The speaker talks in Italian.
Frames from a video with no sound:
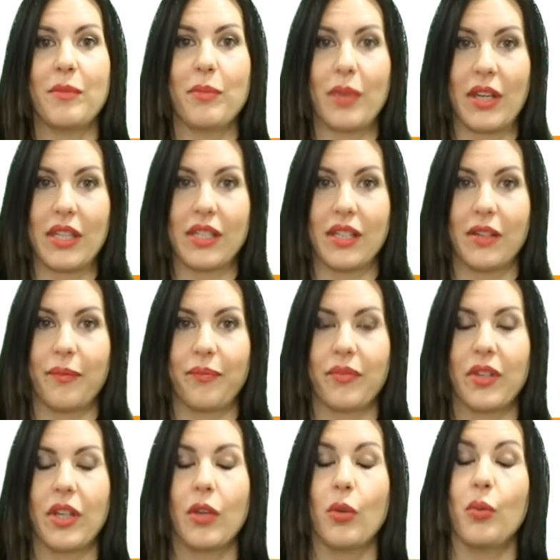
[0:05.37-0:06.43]
Imprese,
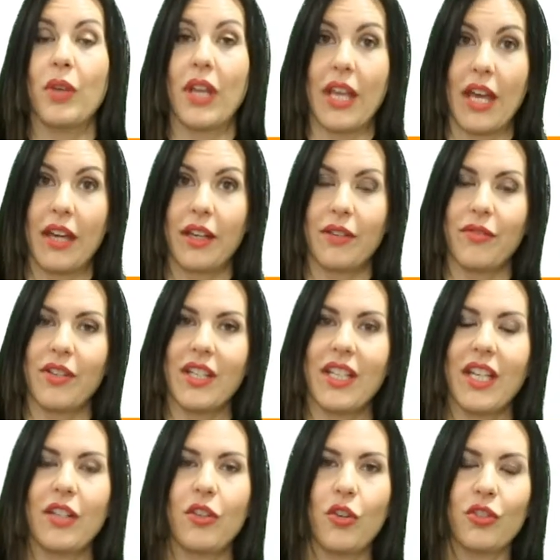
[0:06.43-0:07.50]
un'anagrafe
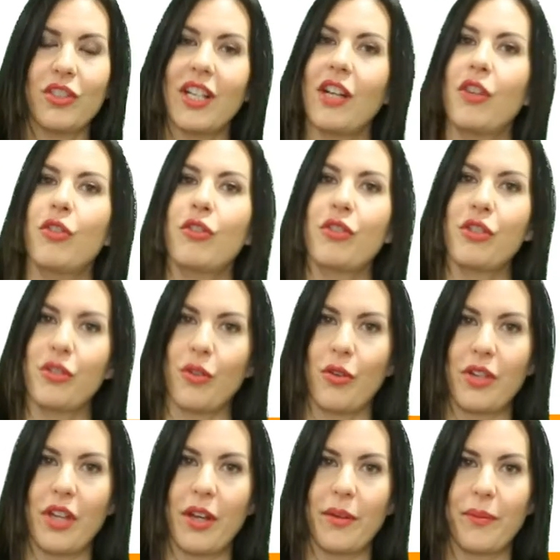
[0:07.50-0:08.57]
che annota la loro
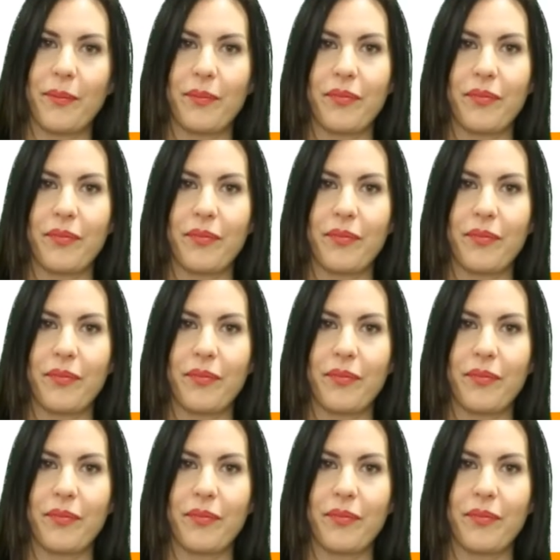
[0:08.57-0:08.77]
storia.